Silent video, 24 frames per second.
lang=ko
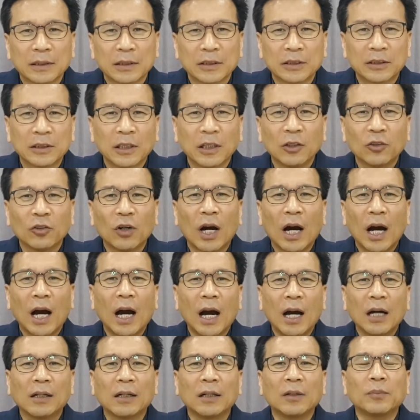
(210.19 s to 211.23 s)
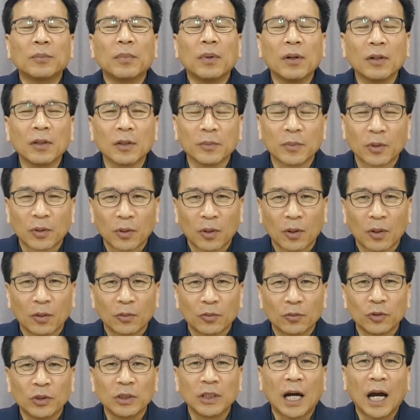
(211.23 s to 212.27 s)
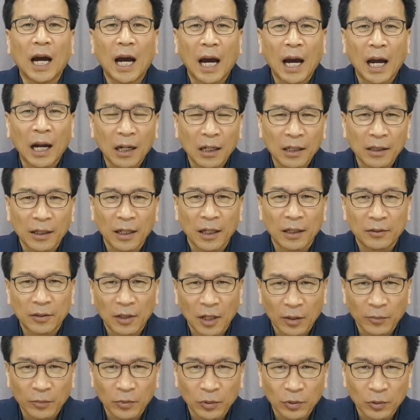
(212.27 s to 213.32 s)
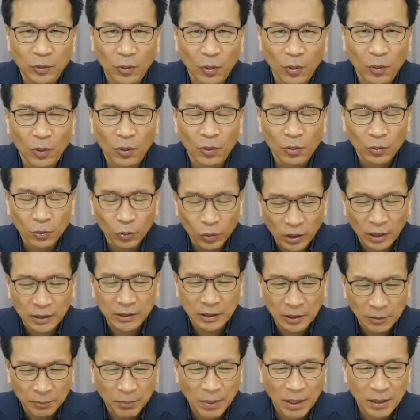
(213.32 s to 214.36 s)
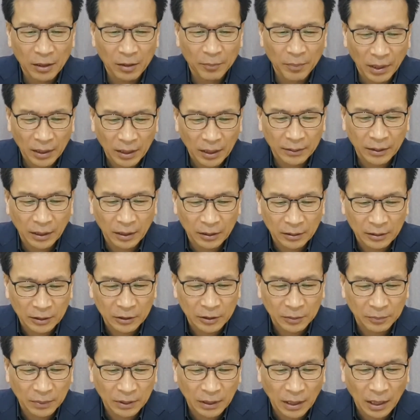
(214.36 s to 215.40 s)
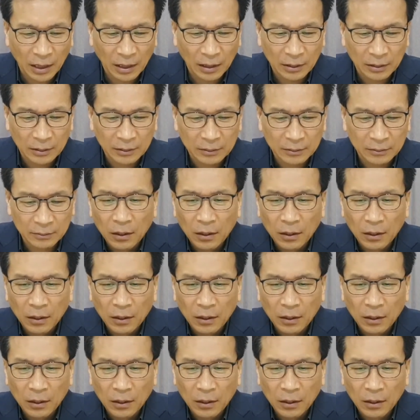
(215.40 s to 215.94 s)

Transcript: 그 선과 악을 먹음으로 우리가 알게 됨으로 우리가 심판을 받게 되는 것입니다.